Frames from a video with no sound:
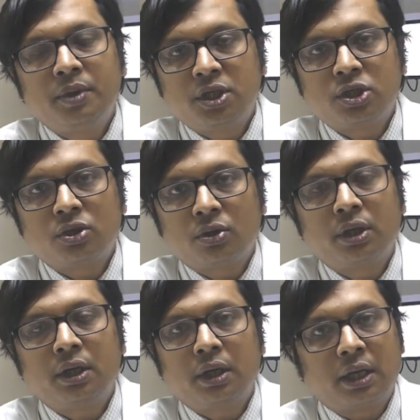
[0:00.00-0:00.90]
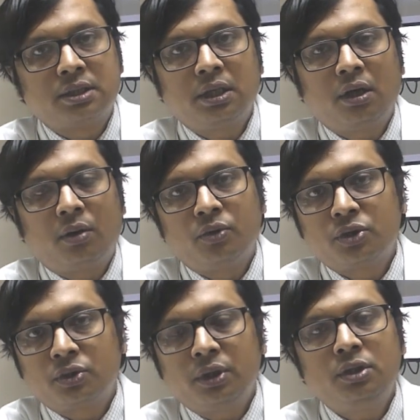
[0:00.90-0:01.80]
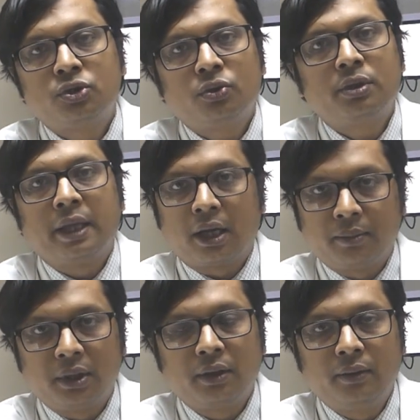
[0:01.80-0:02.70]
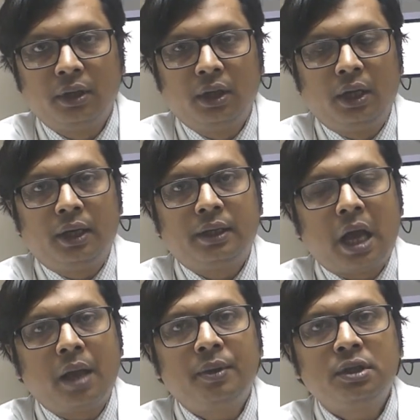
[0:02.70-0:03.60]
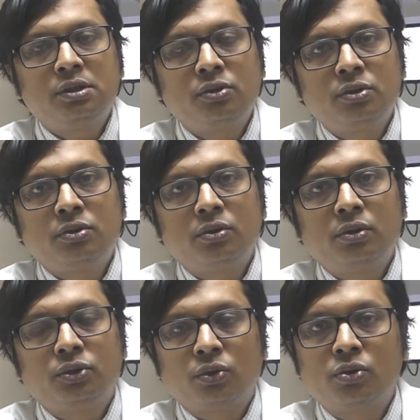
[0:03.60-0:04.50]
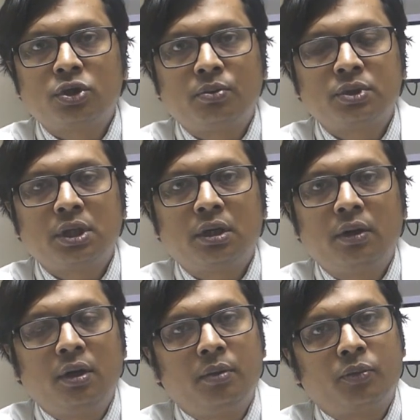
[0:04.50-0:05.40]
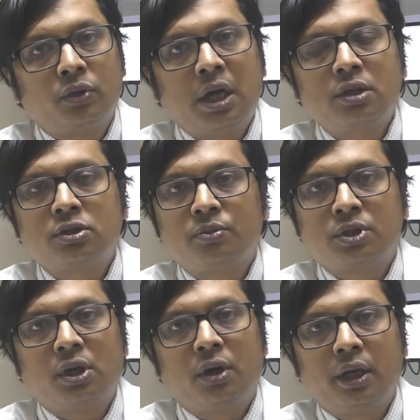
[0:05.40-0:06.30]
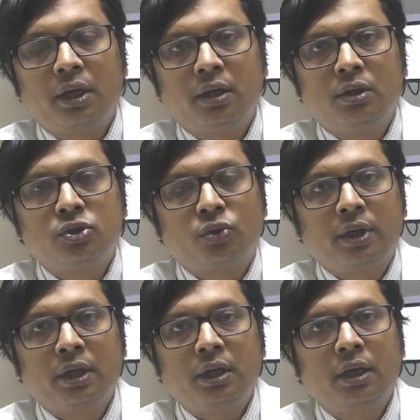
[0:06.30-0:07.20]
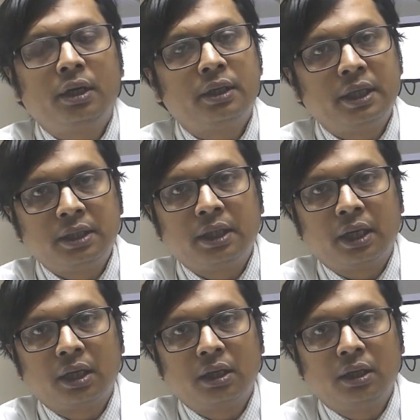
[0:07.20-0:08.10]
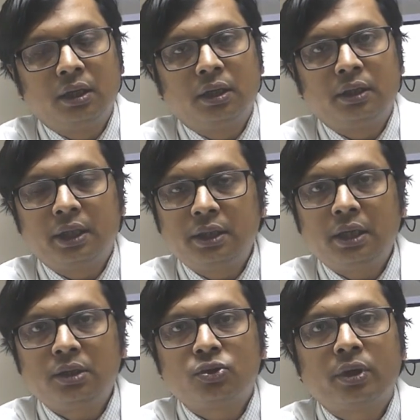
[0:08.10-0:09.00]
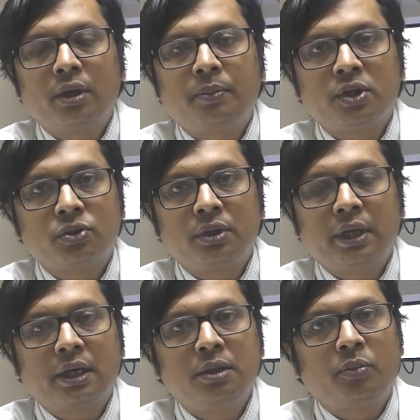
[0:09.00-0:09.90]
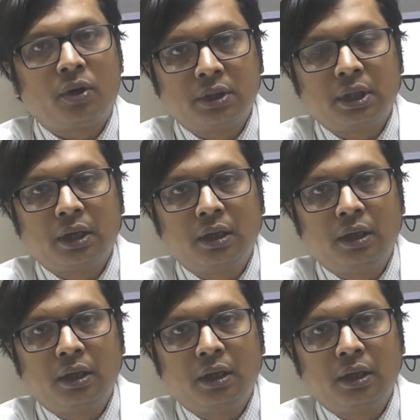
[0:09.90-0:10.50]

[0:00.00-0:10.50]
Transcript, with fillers: বিশেষজ্ঞের কাছে অবশ্যই চোখ দেখাবেন ডায়াবেটিস জনিত চক্ষু সমস্যার প্রধান সমস্যা হয় চোখের রেটিনায় রেটিনা চোখের পেছনের একটি পর্দা